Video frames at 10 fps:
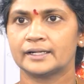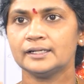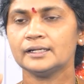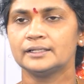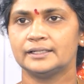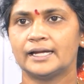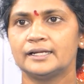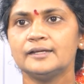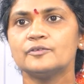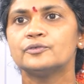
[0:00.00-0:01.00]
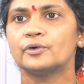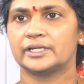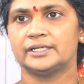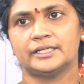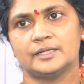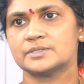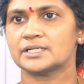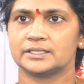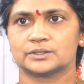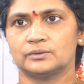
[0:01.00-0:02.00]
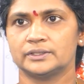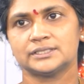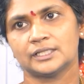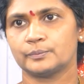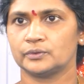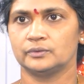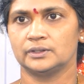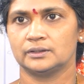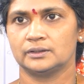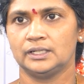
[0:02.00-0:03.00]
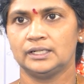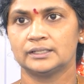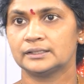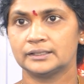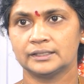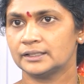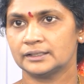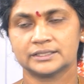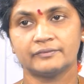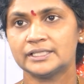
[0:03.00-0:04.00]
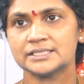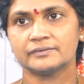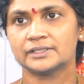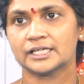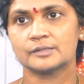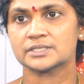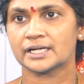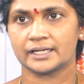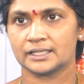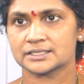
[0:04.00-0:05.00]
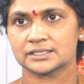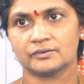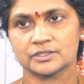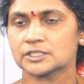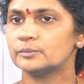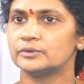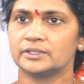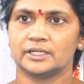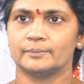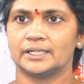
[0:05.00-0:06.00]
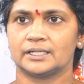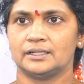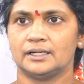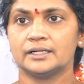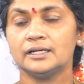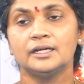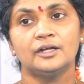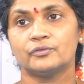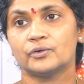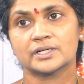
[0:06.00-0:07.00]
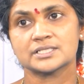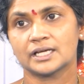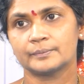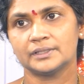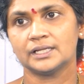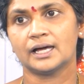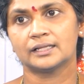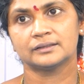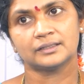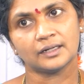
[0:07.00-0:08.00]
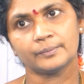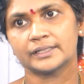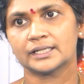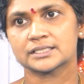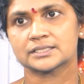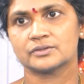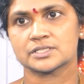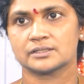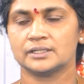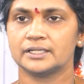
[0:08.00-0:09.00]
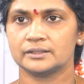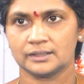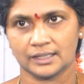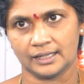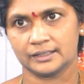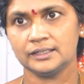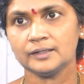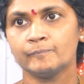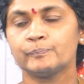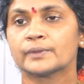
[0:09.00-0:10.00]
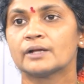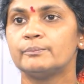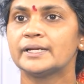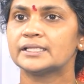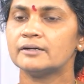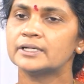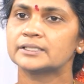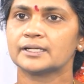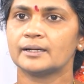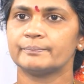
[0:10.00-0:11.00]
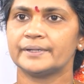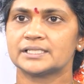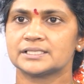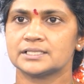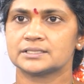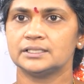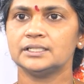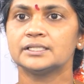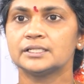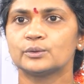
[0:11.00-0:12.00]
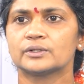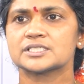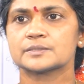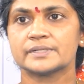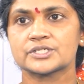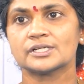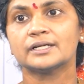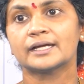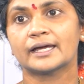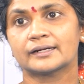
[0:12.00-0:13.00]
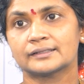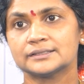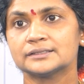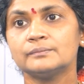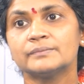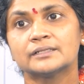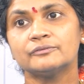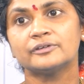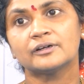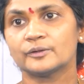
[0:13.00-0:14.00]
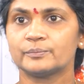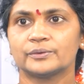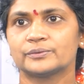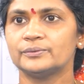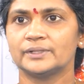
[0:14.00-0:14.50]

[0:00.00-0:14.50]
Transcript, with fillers: అంటే డైలీ ఫోర్టీన్ టైమ్స్ రాసుకుంటే సరిపోతుంది సెవెంటీ సెవెన్ టైమ్స్ రాయాల్సిన అవసరం ఉండదు అనమాట అంటే ఫోకస్ దాని మీద అంతగా పెట్టాల్సిన అవసరం లేదు కానీ మిగతా వాటితో కంపేర్ చేస్తే దీనికి ఒక స్పెషల్ క్యారెక్టర్స్ మనం ఫాలో అప్ అవుతూ